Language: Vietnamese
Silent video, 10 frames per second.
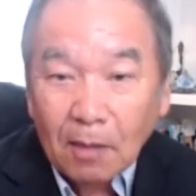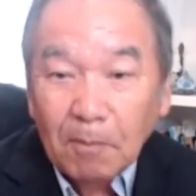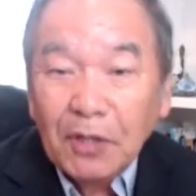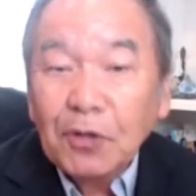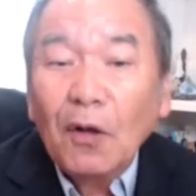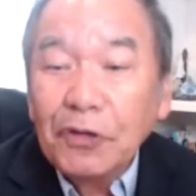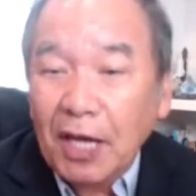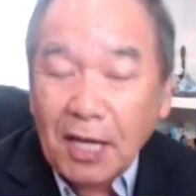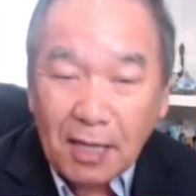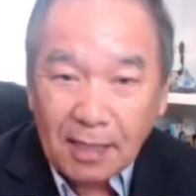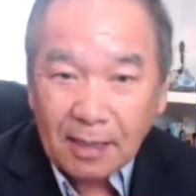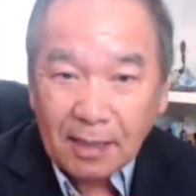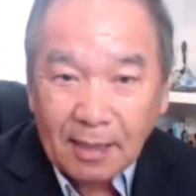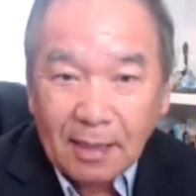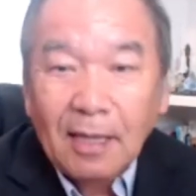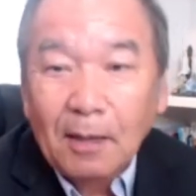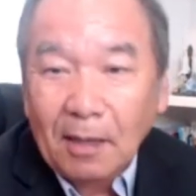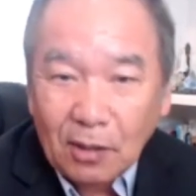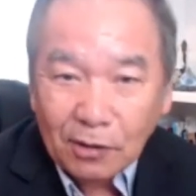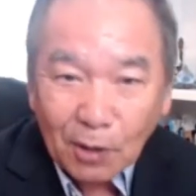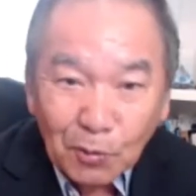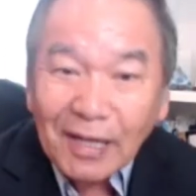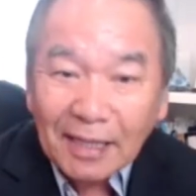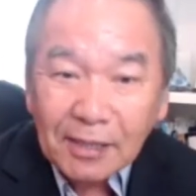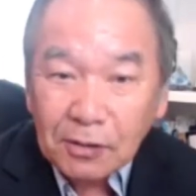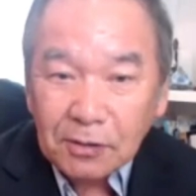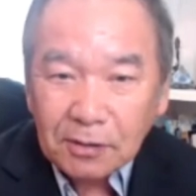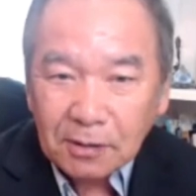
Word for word: biết ừ. thó chế trong sanh sư